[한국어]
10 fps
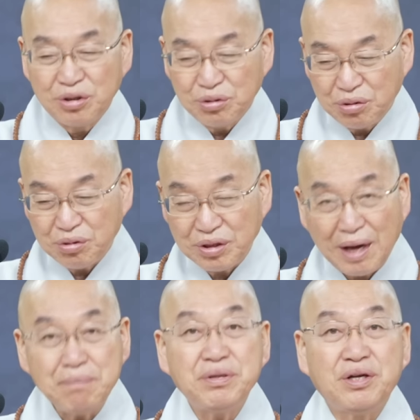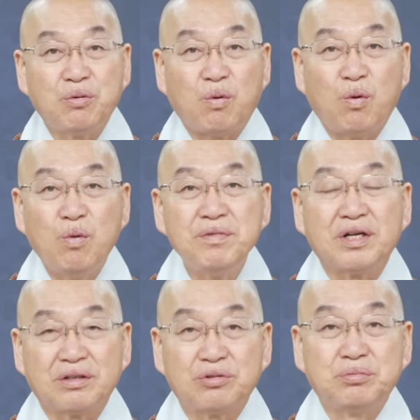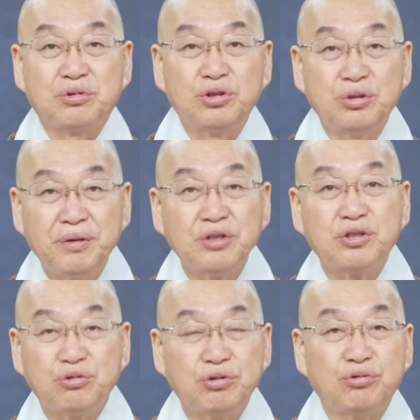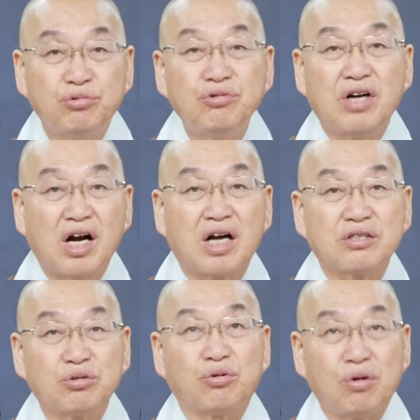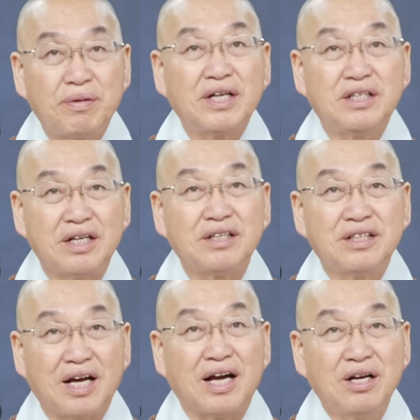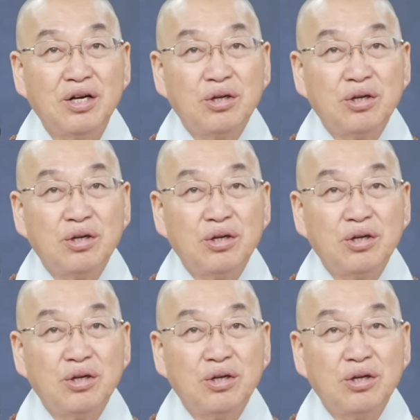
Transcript: 또 남편이 오면 그럼 그 집 형제 중에 누군가가 가서 돌봐야 되는데